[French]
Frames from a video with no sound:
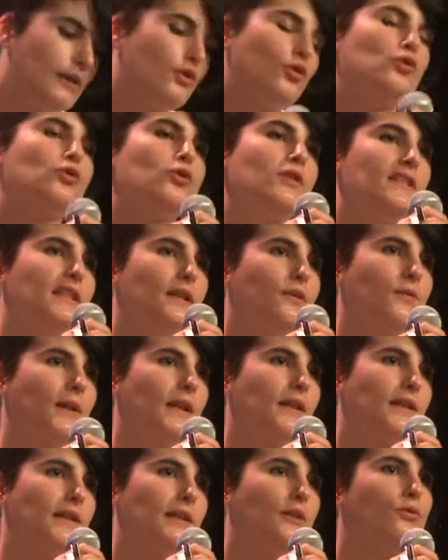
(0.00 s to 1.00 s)
quelque chose qui,
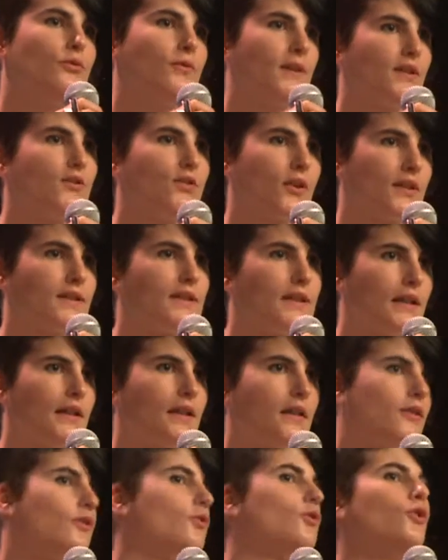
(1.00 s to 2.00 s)
nous fasse
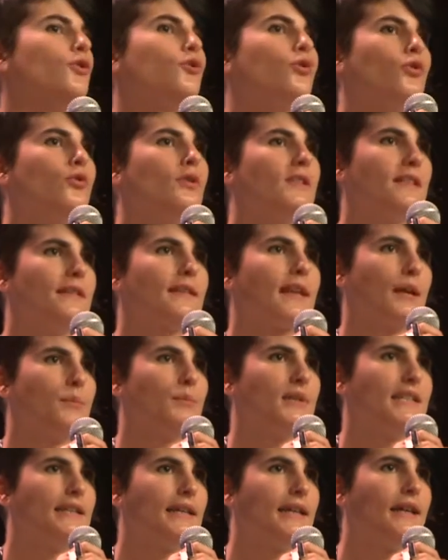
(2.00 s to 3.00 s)
sortir de ce côté très
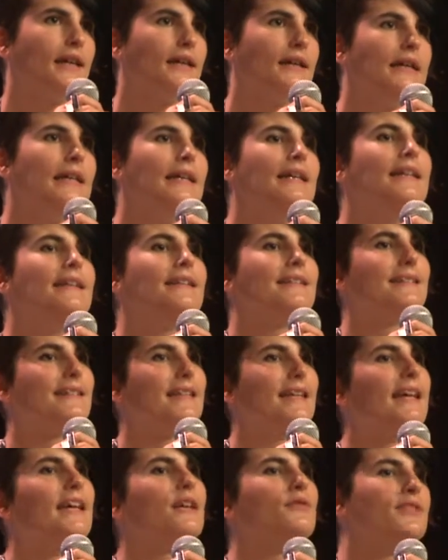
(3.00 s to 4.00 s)
binaire, ce
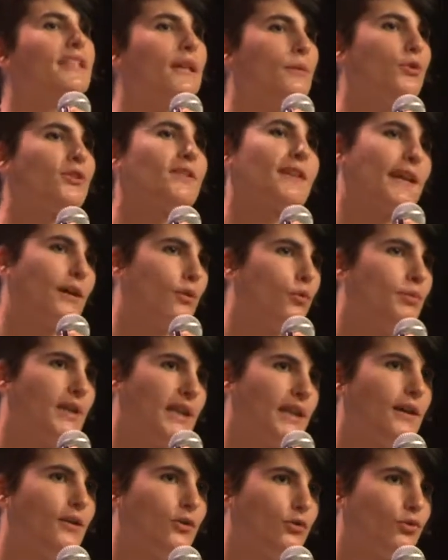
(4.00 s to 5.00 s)
qui est évidemment très
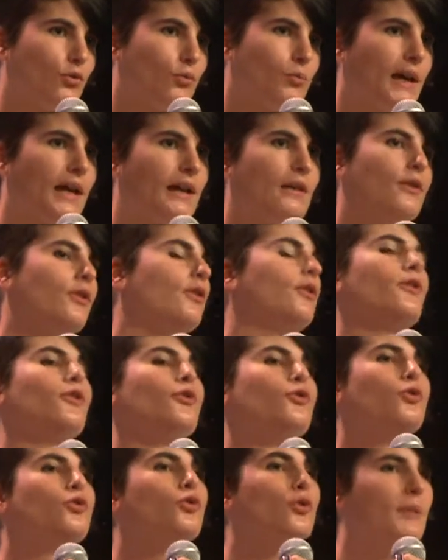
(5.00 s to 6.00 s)
compliqué quand on parle euh,
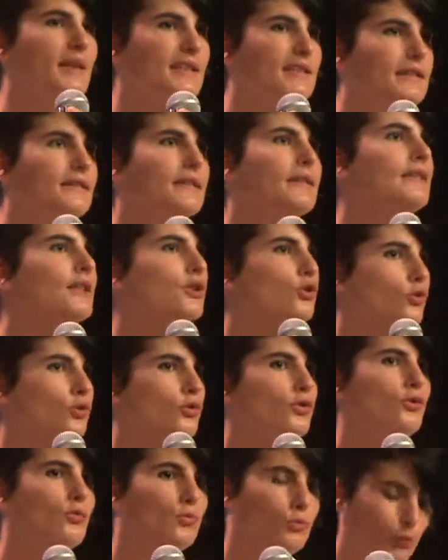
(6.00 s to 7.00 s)
d'automatiser des choses.